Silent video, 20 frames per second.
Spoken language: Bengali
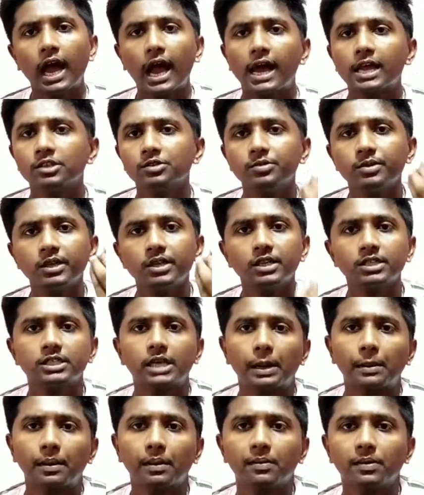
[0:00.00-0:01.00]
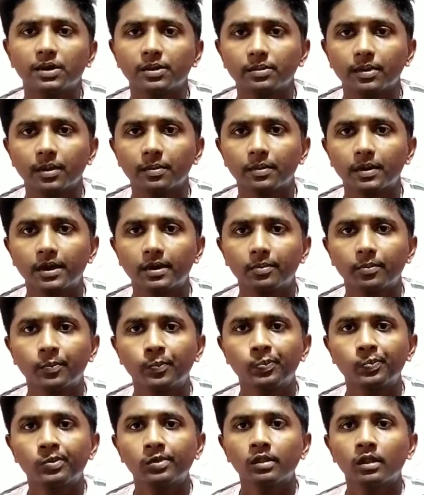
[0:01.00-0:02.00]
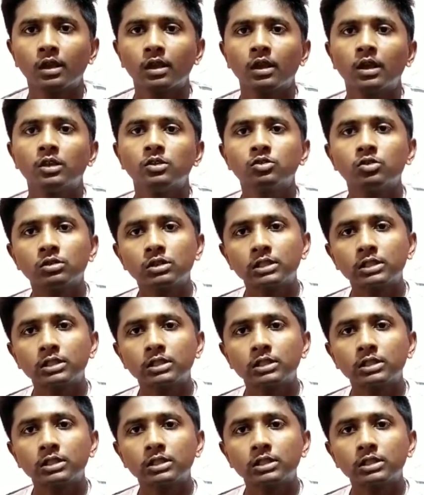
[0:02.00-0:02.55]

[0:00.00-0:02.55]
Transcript: আসবে এটা স্বাভাবিক ব্যাপার তো